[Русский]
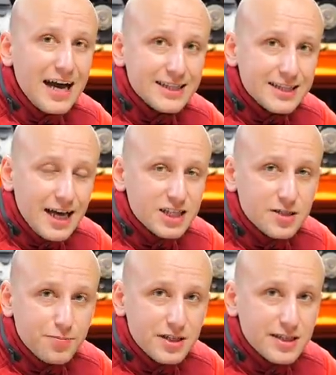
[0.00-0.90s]
а
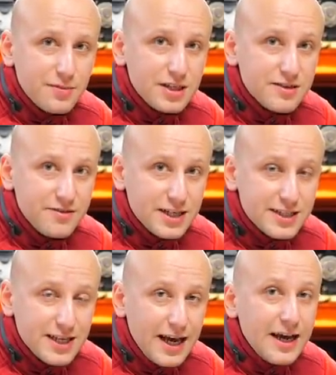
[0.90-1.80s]
также при замене
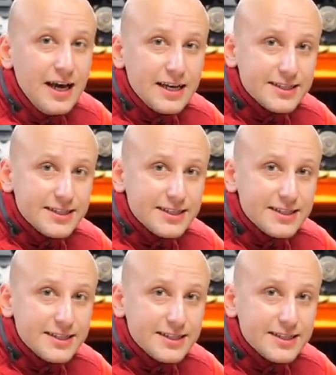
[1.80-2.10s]
двигателя.